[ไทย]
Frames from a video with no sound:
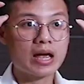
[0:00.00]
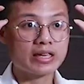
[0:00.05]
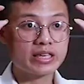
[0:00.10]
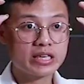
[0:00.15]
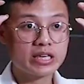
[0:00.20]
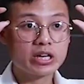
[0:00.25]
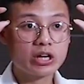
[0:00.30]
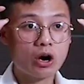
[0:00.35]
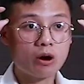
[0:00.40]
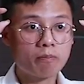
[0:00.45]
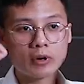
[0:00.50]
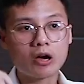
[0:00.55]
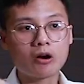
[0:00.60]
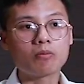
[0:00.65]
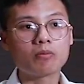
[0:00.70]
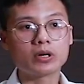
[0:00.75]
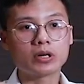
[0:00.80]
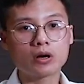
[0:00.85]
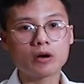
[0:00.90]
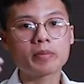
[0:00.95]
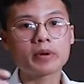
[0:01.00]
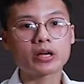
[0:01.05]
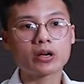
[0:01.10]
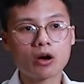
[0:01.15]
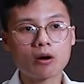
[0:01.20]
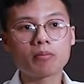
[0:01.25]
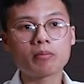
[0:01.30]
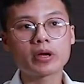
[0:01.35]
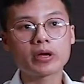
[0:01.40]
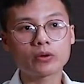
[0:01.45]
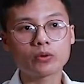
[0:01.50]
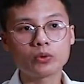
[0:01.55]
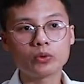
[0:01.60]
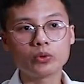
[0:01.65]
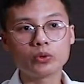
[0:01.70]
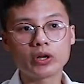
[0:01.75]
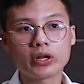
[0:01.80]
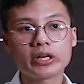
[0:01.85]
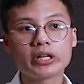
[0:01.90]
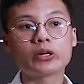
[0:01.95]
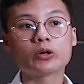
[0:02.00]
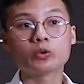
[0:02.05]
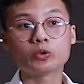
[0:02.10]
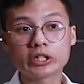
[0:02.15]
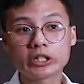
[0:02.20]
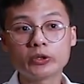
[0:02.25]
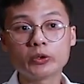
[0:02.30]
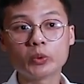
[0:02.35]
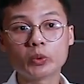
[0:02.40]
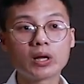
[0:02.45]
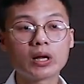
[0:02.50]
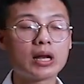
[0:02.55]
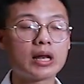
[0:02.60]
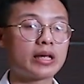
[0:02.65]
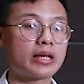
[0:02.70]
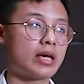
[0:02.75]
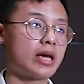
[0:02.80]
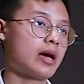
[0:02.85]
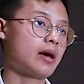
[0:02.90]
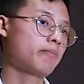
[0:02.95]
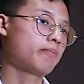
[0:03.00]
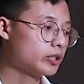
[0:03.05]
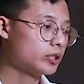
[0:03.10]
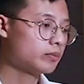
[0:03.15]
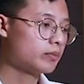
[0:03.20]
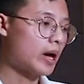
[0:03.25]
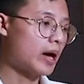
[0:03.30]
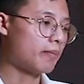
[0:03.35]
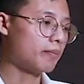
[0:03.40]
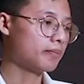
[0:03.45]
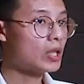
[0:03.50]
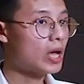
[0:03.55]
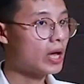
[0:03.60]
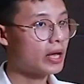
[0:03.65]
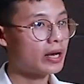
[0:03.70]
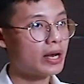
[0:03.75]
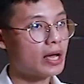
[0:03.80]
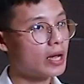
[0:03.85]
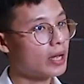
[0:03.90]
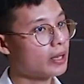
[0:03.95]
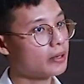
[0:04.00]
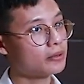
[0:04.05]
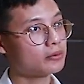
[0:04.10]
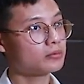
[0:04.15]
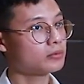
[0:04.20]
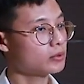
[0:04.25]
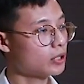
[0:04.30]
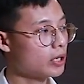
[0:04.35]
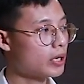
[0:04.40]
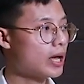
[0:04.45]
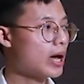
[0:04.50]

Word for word: ไอคีก๊อปแล้วมึงก็ไปก๊อปให้กูดูหน่อยดิกูสนุกอะไรเงี้ยซึ่งแบบได้ ได้ก็